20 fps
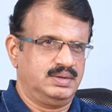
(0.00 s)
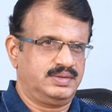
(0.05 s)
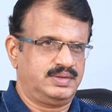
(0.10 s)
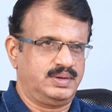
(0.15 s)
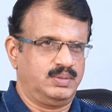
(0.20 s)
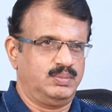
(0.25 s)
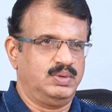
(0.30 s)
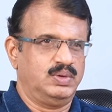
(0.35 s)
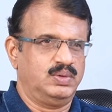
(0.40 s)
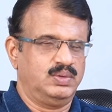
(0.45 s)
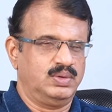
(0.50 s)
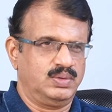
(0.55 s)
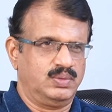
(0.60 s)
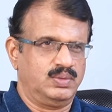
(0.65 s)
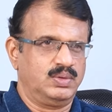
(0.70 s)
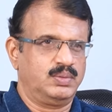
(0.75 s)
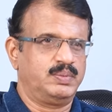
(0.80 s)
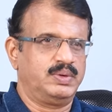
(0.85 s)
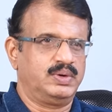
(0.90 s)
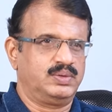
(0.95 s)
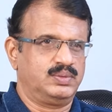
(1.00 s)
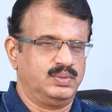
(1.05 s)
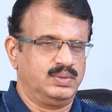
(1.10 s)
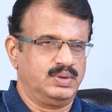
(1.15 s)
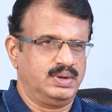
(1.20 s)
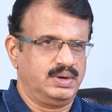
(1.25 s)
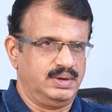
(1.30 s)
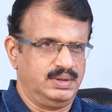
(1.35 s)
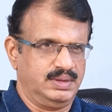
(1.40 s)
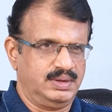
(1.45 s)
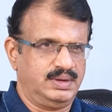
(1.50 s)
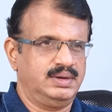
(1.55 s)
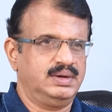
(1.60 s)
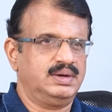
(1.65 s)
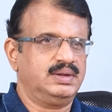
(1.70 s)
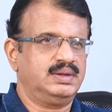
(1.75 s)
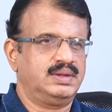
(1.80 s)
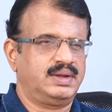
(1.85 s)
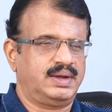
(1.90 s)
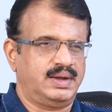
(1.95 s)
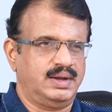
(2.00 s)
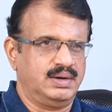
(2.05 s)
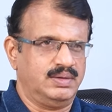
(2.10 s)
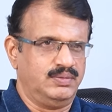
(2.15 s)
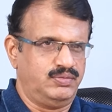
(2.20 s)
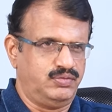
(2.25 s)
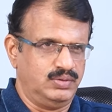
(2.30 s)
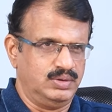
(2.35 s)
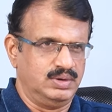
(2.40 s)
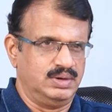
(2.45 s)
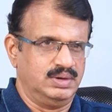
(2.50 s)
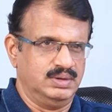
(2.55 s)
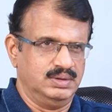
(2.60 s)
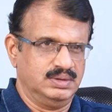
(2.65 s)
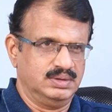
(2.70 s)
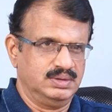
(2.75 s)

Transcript: సినిమా వాళ్ళు కూడా పెట్టుకున్నారు ఎందుకంటే దే కెన్ అఫోర్డ్